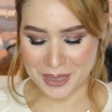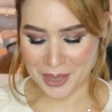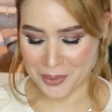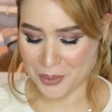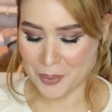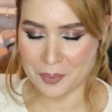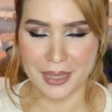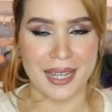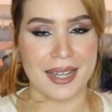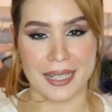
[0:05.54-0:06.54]
ان شاء الله تكونوا
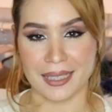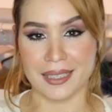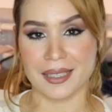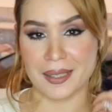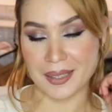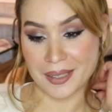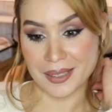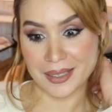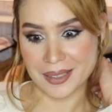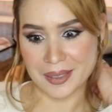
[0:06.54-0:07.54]
بمليار خير
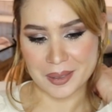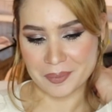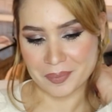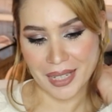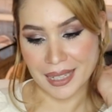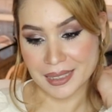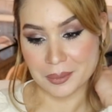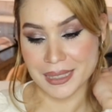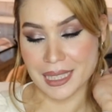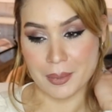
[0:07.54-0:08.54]
آه
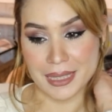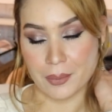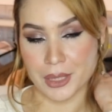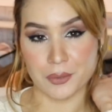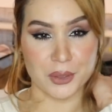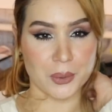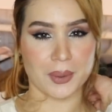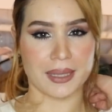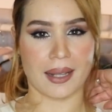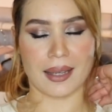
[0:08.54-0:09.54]
عندي مديده ما صورتش
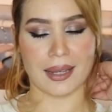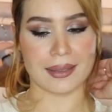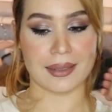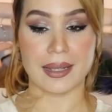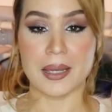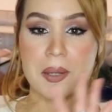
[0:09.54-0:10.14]
فيديوهات على خاطر